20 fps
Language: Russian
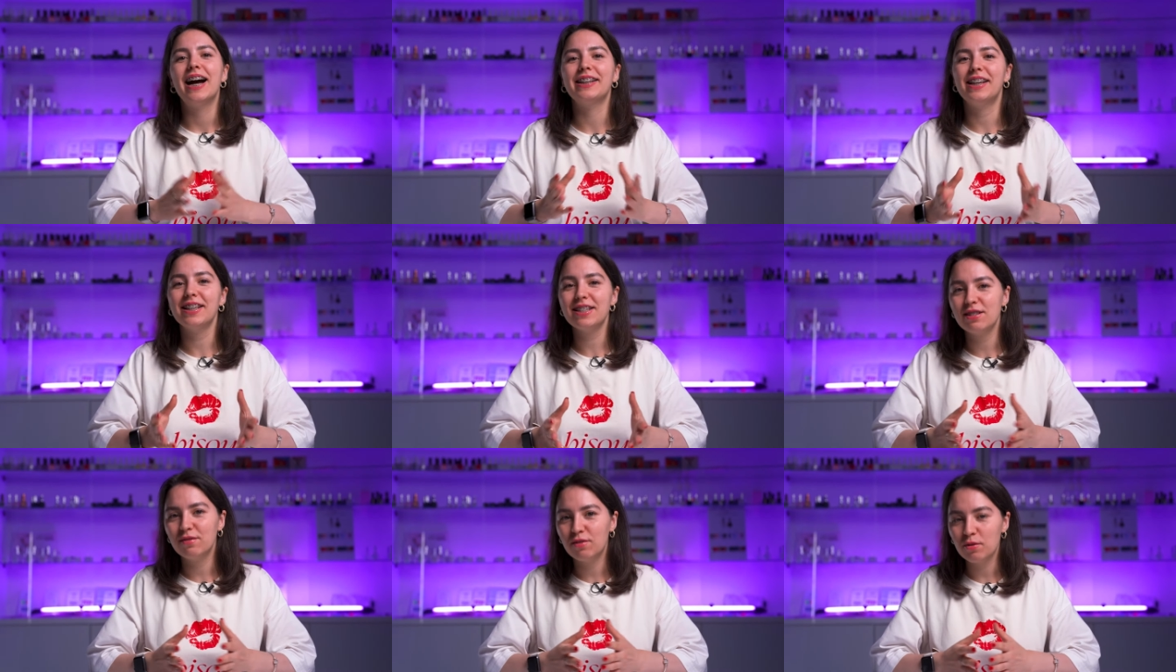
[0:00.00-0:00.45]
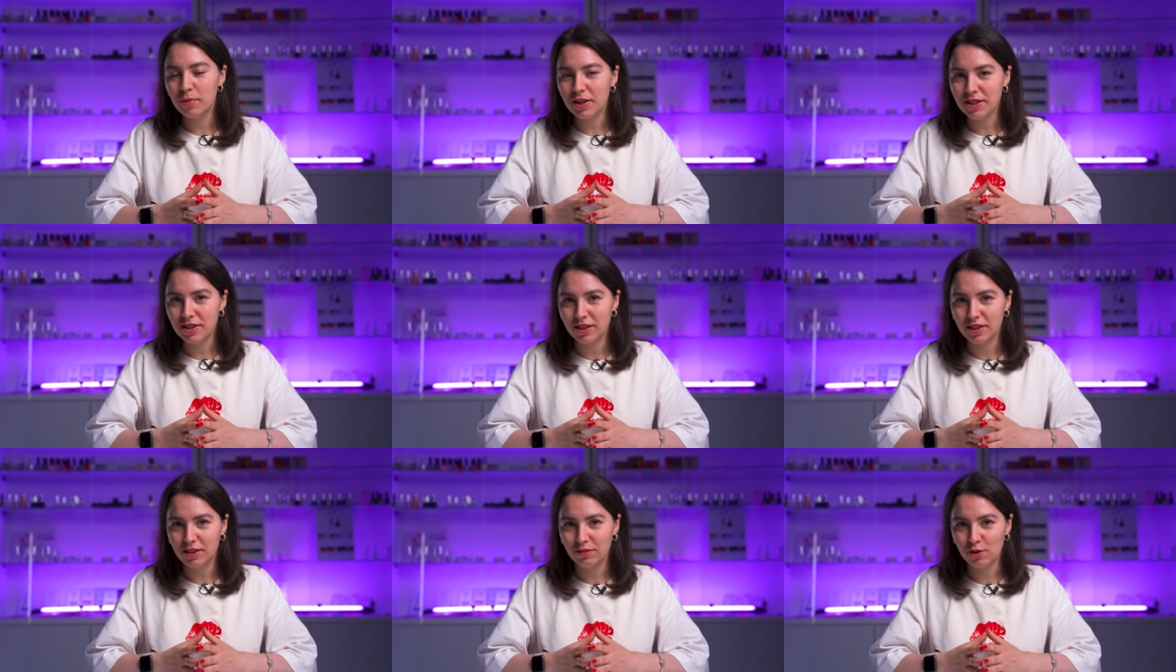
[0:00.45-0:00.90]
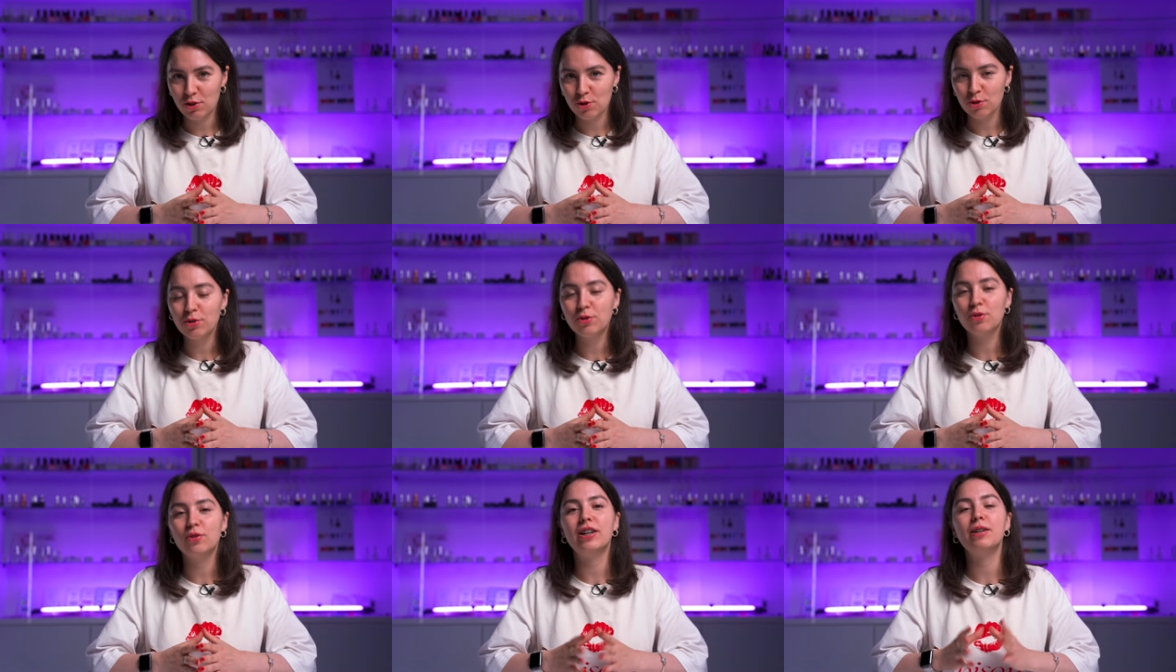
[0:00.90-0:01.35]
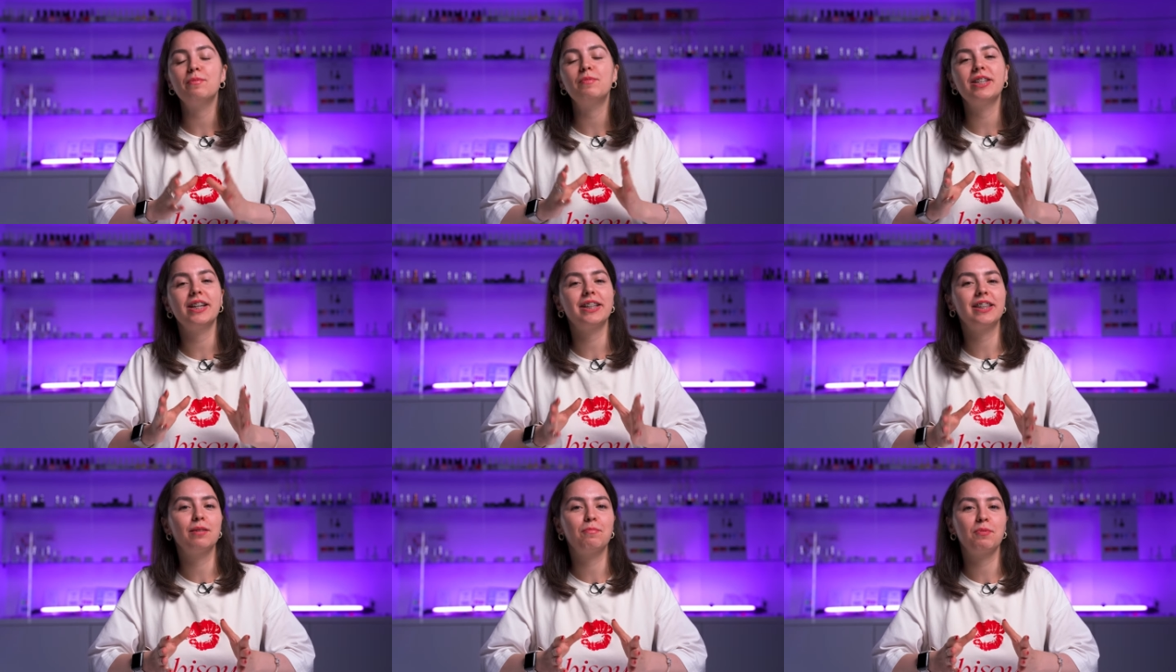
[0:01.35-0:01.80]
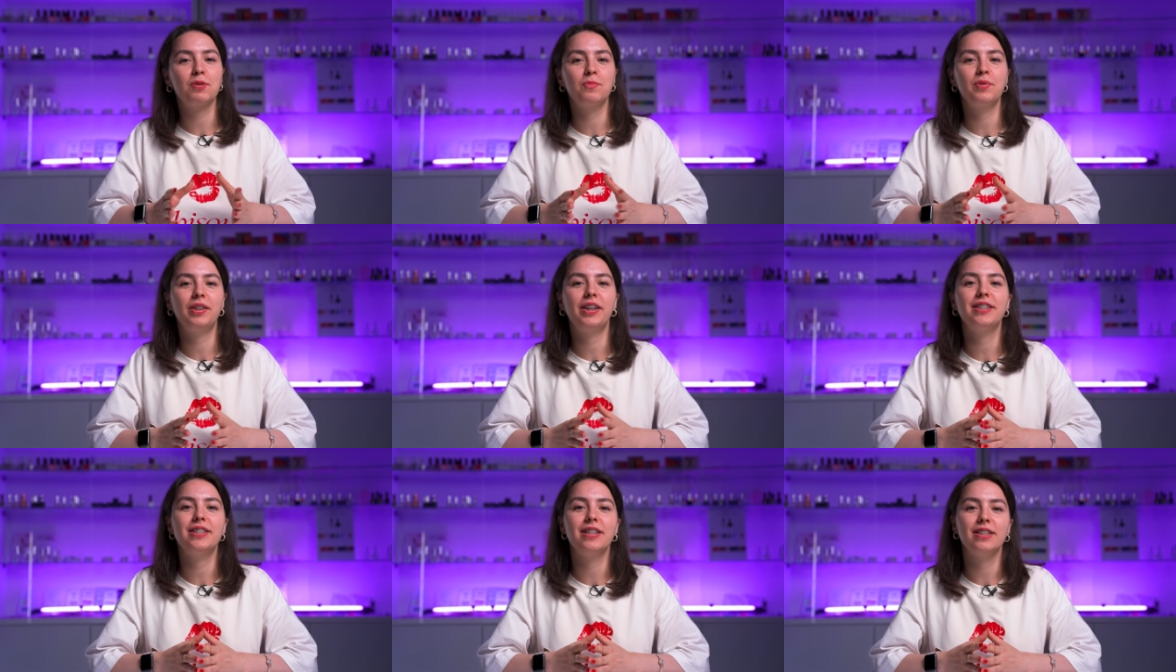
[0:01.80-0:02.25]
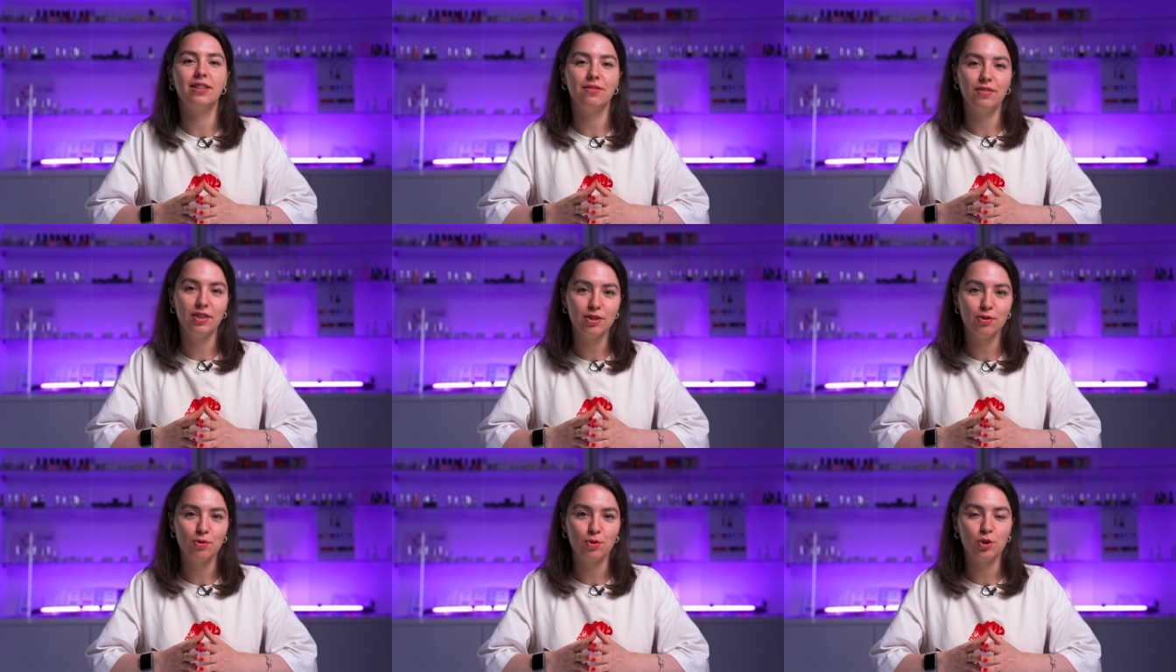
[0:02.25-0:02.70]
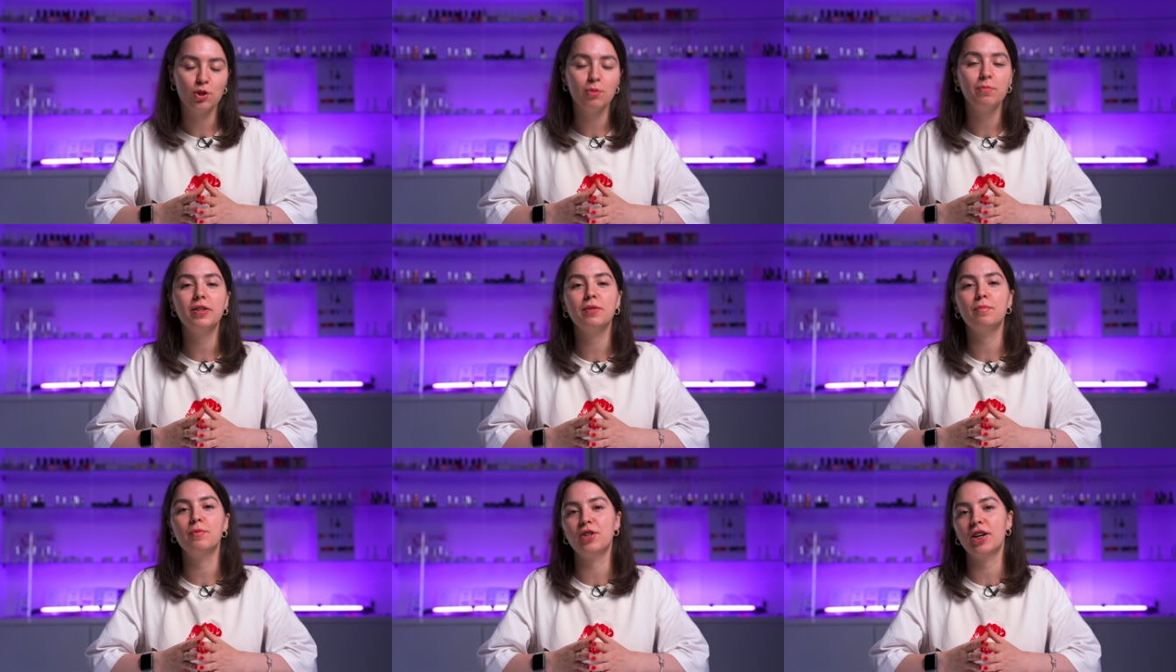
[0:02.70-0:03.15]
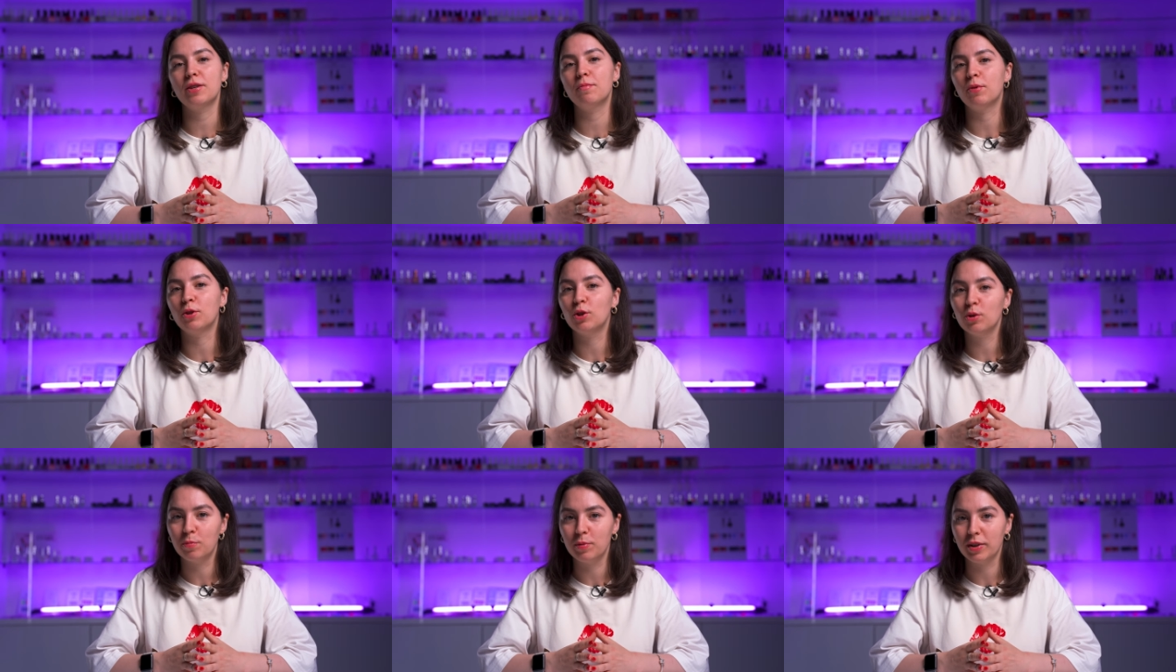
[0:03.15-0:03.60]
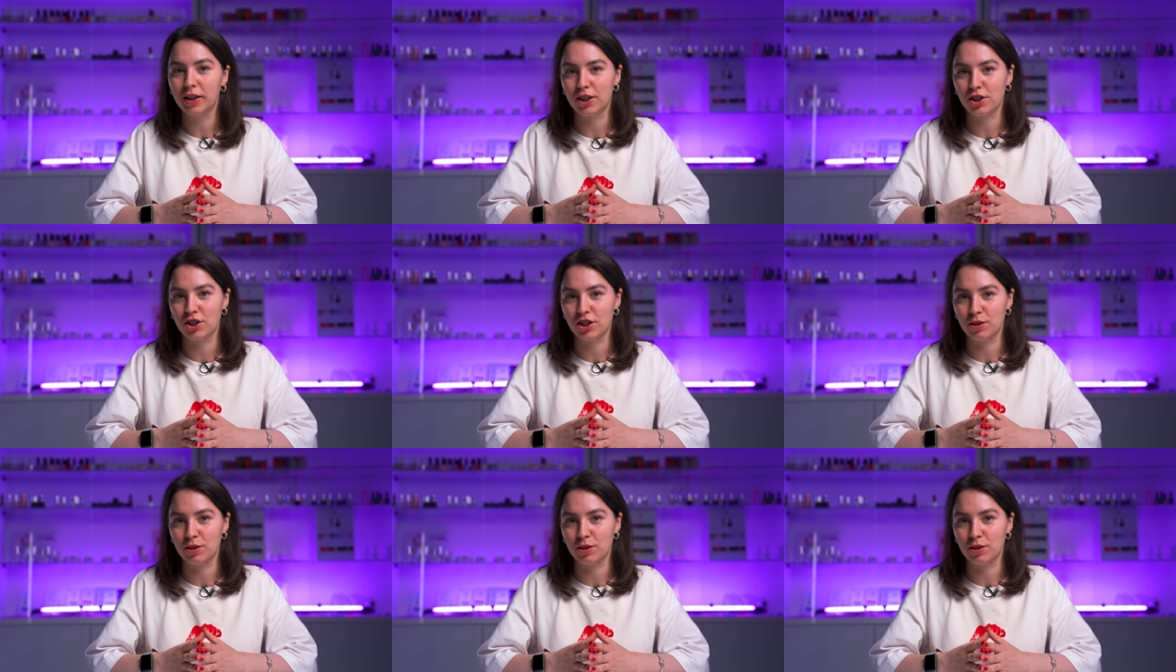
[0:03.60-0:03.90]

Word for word: А если вы мастер-новичок, то обязательно посмотрите это видео, чтобы избежать подобных